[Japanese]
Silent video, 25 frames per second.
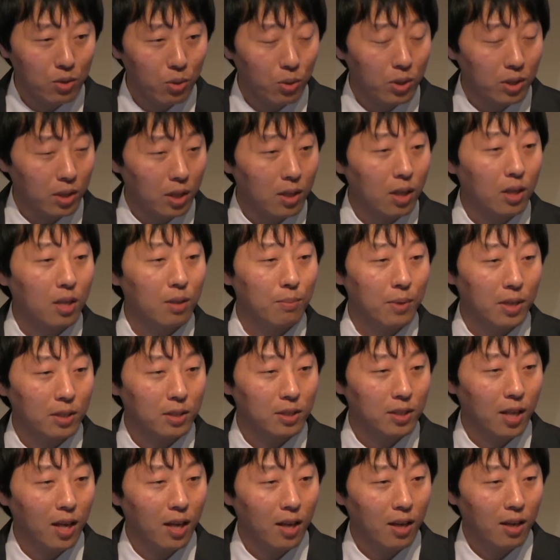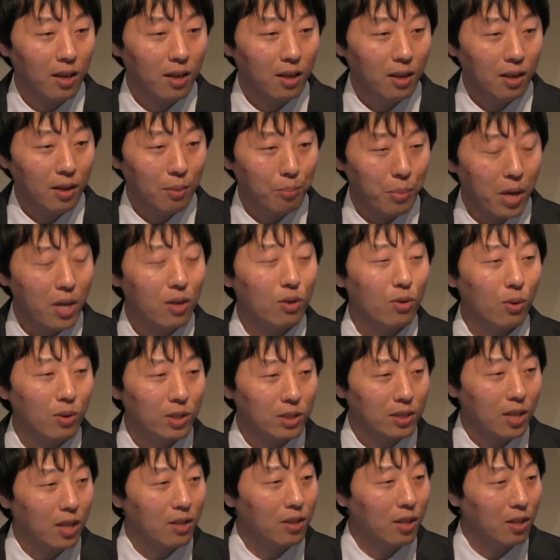除いただきまして勉強に
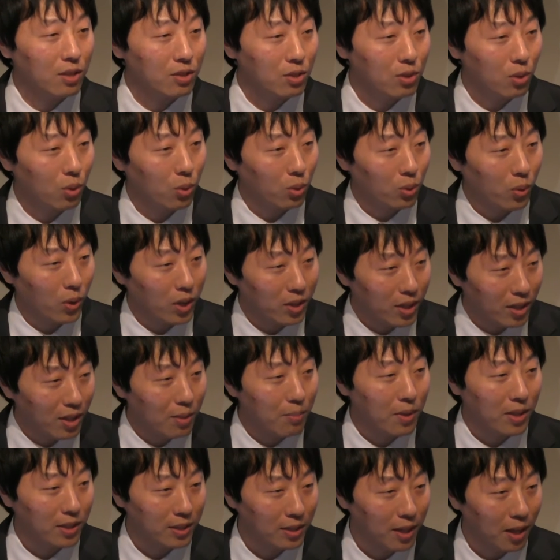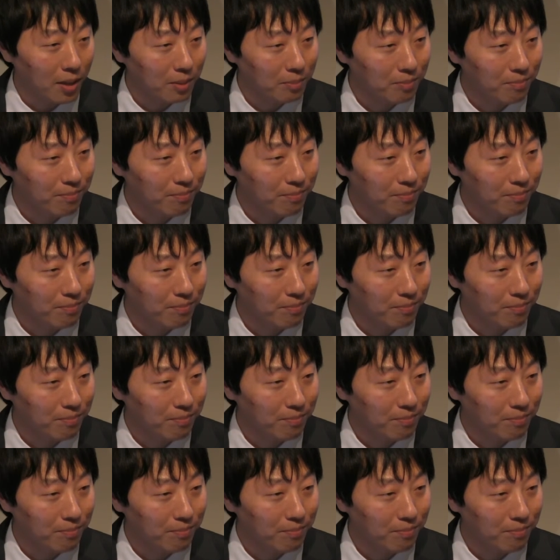専念することができました